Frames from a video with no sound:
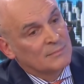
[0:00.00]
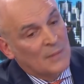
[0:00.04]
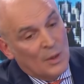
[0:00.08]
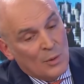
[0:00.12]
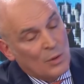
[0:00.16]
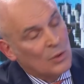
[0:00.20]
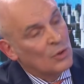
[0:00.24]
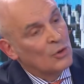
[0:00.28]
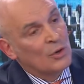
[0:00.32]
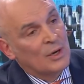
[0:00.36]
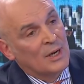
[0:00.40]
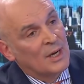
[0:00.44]

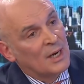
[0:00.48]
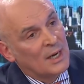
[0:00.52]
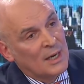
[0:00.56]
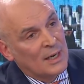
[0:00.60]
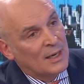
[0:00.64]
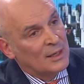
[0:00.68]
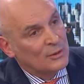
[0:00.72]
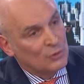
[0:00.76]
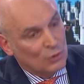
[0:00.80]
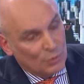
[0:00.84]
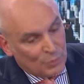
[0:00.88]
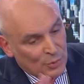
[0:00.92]
Vamos a
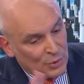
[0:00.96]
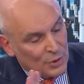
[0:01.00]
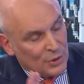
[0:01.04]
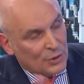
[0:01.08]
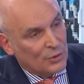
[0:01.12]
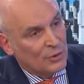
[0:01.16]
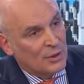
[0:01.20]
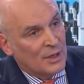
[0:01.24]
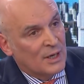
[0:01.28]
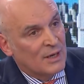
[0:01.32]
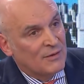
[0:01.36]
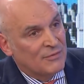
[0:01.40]
congelar el gasto
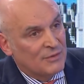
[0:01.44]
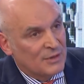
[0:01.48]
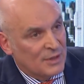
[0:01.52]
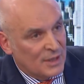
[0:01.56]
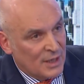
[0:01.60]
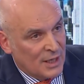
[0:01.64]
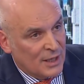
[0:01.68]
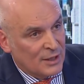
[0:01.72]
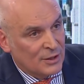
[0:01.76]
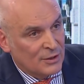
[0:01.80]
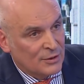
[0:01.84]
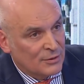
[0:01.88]
público de acá a
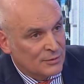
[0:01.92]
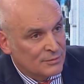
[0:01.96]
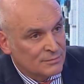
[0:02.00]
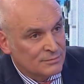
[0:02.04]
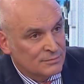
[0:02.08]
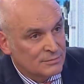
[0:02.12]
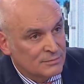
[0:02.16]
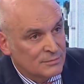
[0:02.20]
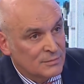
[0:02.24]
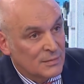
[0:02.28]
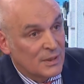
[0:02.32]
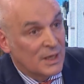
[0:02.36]
fin de año.
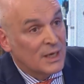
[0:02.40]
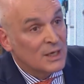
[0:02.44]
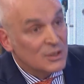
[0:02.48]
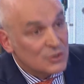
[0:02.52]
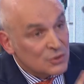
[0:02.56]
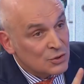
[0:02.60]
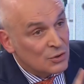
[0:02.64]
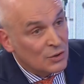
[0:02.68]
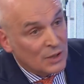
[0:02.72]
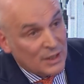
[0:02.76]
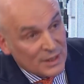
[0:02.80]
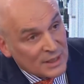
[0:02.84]

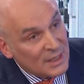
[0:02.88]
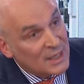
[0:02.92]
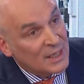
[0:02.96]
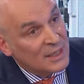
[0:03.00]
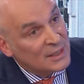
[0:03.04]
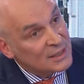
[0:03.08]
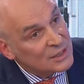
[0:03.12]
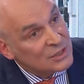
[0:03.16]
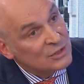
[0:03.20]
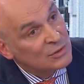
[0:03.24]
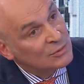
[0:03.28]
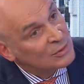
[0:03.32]
Eso que
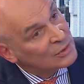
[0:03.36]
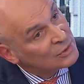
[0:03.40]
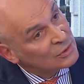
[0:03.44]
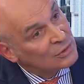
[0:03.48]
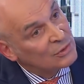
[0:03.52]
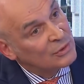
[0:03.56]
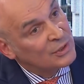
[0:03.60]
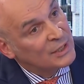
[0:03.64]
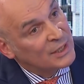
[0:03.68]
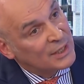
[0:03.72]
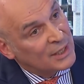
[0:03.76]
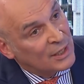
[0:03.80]
dije en ese
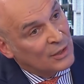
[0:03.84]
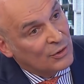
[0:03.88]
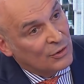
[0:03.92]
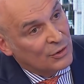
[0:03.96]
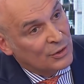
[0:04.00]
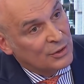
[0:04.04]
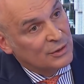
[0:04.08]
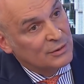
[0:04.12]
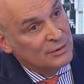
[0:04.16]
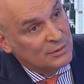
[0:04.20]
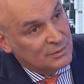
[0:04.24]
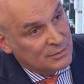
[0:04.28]
momento lo diría
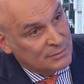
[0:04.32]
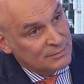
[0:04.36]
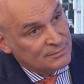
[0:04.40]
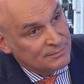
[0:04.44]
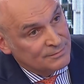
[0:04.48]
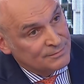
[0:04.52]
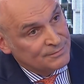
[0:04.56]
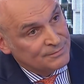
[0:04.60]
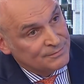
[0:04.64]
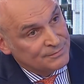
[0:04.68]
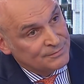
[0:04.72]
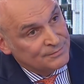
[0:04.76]
hoy.
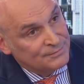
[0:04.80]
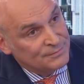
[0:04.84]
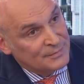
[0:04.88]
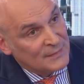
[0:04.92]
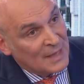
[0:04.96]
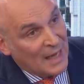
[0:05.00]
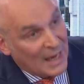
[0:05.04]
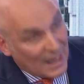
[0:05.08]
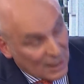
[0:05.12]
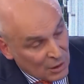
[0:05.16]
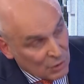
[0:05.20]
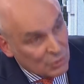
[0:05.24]

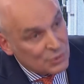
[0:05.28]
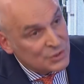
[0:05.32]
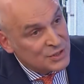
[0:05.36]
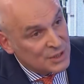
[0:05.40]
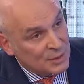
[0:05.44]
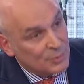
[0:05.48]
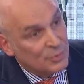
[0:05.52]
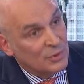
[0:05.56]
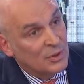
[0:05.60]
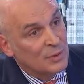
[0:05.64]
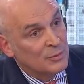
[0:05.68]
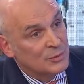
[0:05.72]
Algo
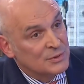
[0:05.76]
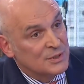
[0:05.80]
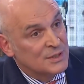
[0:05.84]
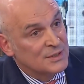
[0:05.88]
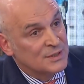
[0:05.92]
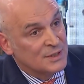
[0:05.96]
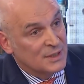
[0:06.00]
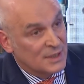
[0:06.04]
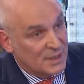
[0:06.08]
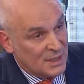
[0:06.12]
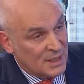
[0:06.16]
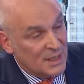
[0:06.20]
sí podemos
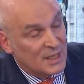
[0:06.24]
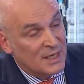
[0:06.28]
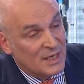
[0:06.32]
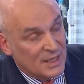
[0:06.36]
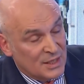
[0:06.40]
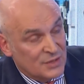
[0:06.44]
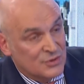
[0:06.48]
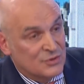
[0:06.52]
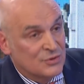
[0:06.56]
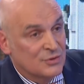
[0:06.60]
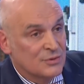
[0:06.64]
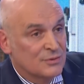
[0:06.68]
hacer. ¿Qué?
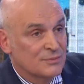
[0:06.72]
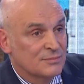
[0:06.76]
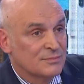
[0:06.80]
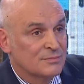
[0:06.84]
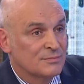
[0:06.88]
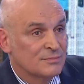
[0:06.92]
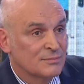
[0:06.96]
Eso